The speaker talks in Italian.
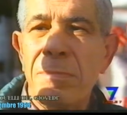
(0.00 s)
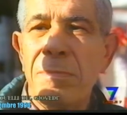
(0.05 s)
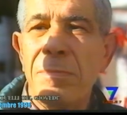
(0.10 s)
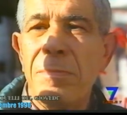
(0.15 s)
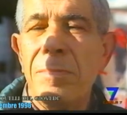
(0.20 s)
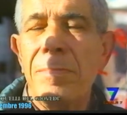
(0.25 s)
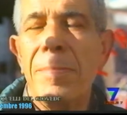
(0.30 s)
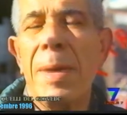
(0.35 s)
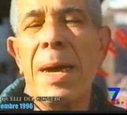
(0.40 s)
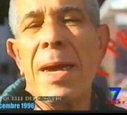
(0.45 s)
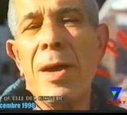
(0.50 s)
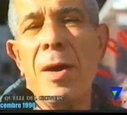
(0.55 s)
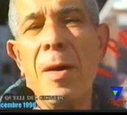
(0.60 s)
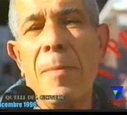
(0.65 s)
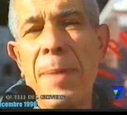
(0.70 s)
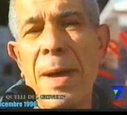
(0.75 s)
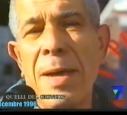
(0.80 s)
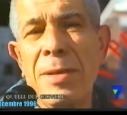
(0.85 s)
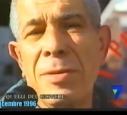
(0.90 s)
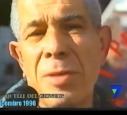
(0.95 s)
Beh io
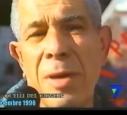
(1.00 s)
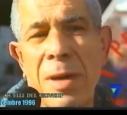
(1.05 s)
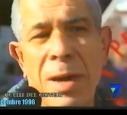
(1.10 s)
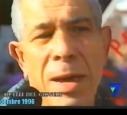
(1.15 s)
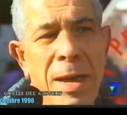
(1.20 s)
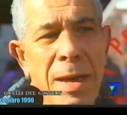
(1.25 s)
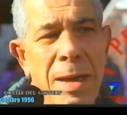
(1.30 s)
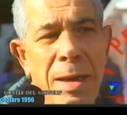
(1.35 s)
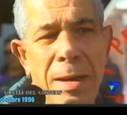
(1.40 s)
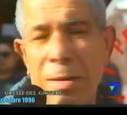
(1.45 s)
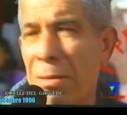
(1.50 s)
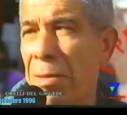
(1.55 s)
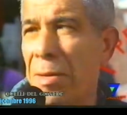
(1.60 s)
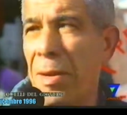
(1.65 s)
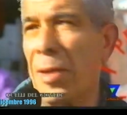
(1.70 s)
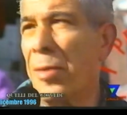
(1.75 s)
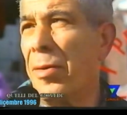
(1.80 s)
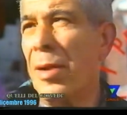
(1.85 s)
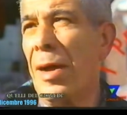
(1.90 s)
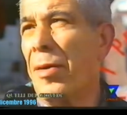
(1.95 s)
penso che non
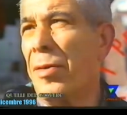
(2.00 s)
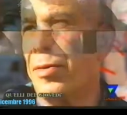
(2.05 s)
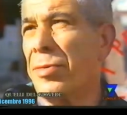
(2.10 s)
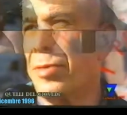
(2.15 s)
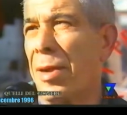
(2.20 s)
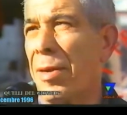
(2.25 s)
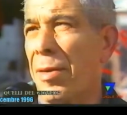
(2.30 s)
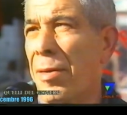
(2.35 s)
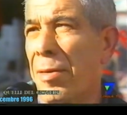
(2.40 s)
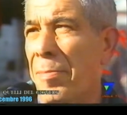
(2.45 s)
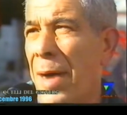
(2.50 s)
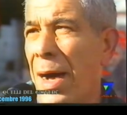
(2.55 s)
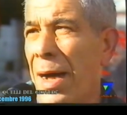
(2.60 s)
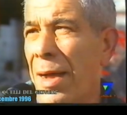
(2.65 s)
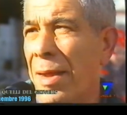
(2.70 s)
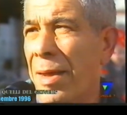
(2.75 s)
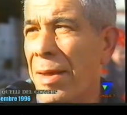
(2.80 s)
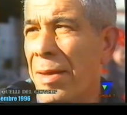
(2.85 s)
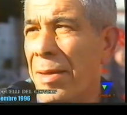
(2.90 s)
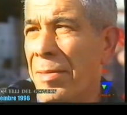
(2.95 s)
è una cosa
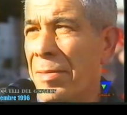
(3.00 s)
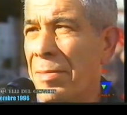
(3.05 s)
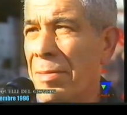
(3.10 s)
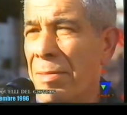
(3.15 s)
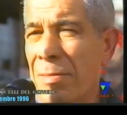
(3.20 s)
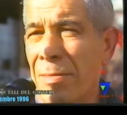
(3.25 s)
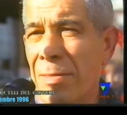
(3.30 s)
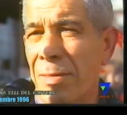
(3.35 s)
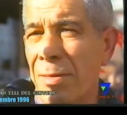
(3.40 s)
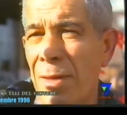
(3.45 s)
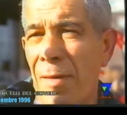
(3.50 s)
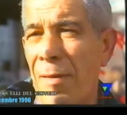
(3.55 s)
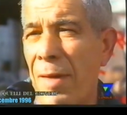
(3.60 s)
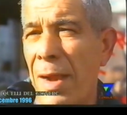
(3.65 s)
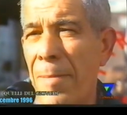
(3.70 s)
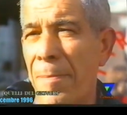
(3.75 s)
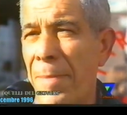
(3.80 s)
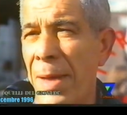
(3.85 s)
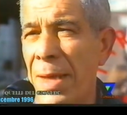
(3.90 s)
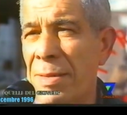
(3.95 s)
normale
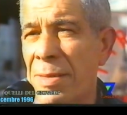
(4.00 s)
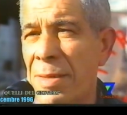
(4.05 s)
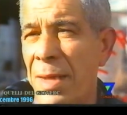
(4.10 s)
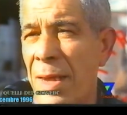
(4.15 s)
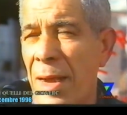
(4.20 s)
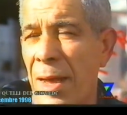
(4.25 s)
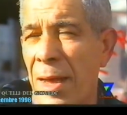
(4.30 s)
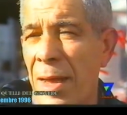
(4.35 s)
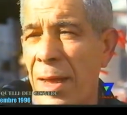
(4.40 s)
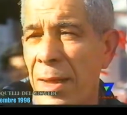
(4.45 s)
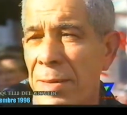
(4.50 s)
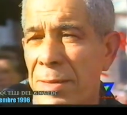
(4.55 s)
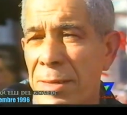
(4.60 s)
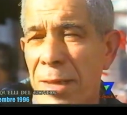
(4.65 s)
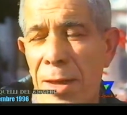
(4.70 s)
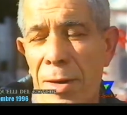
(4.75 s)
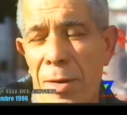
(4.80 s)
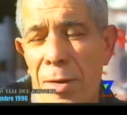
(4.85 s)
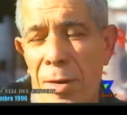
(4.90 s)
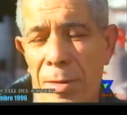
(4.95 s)
dovrebbe essere il
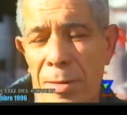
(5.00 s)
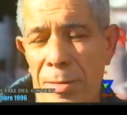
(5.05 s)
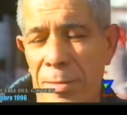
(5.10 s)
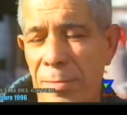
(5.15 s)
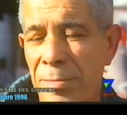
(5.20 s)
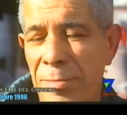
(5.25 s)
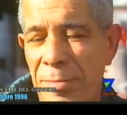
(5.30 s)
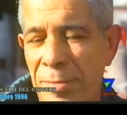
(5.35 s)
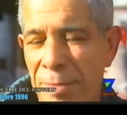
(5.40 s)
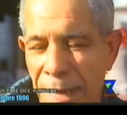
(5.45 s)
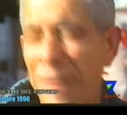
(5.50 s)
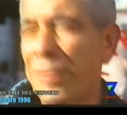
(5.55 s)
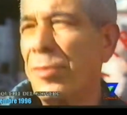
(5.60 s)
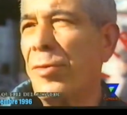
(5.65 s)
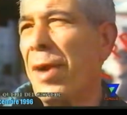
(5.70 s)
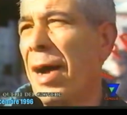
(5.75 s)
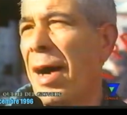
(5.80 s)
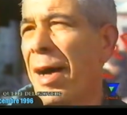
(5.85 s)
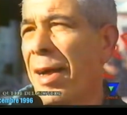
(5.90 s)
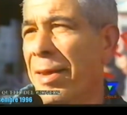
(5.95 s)
seno
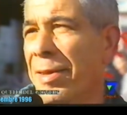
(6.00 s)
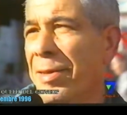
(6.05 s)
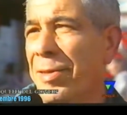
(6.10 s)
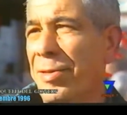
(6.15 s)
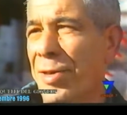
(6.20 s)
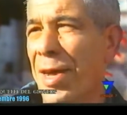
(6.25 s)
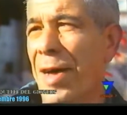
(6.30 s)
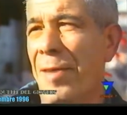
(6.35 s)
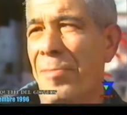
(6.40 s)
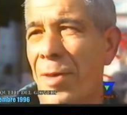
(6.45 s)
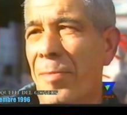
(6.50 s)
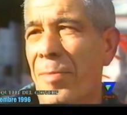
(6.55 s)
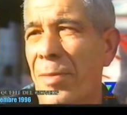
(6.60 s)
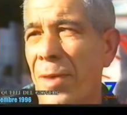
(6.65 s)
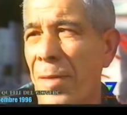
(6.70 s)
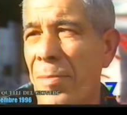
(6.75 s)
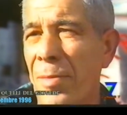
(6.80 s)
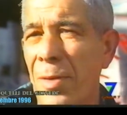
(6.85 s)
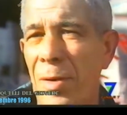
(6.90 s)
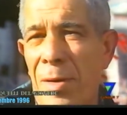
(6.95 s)
naturale, diciamo,
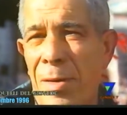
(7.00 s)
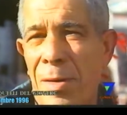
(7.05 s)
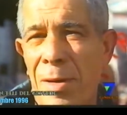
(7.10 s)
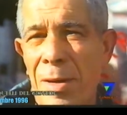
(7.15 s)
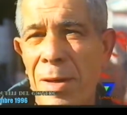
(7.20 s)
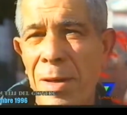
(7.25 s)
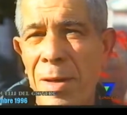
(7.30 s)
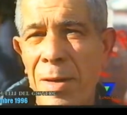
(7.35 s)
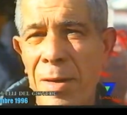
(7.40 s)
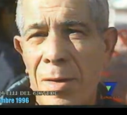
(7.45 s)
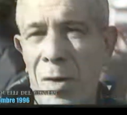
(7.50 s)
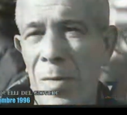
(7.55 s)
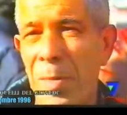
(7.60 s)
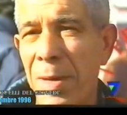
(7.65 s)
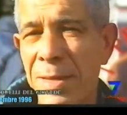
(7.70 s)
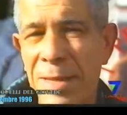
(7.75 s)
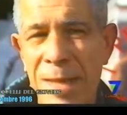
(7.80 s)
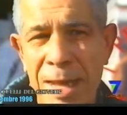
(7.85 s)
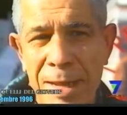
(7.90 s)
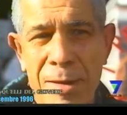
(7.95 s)
proprio come è
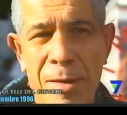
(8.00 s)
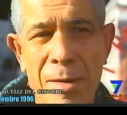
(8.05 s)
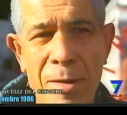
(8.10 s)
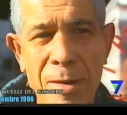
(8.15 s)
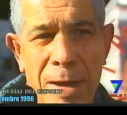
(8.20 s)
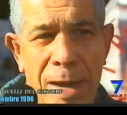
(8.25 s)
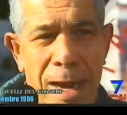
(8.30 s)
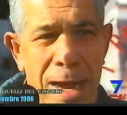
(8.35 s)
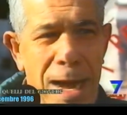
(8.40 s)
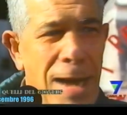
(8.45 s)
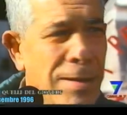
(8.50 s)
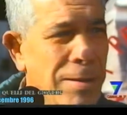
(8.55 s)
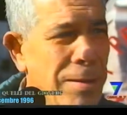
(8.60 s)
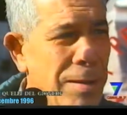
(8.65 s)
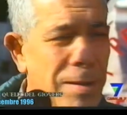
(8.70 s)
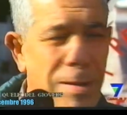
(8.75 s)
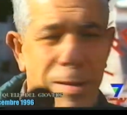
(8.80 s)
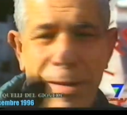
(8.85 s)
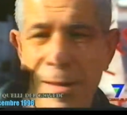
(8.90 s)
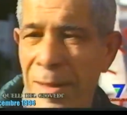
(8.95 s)
stato
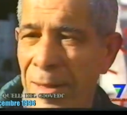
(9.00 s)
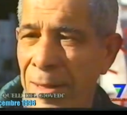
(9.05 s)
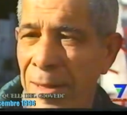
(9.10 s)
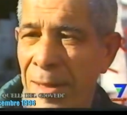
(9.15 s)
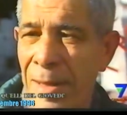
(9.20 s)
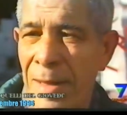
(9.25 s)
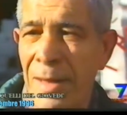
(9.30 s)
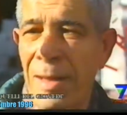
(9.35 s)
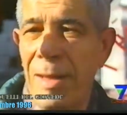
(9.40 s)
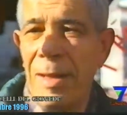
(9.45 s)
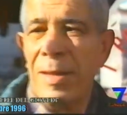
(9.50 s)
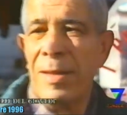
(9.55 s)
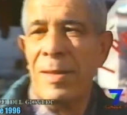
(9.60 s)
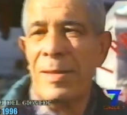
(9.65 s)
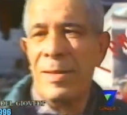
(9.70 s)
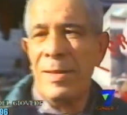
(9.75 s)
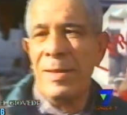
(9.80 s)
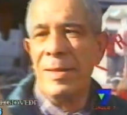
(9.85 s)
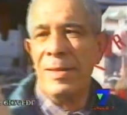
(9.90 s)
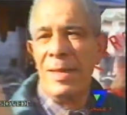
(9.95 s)
creato. Dal,
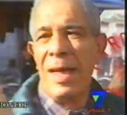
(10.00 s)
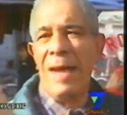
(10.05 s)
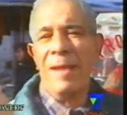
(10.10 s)
come è stato Dal...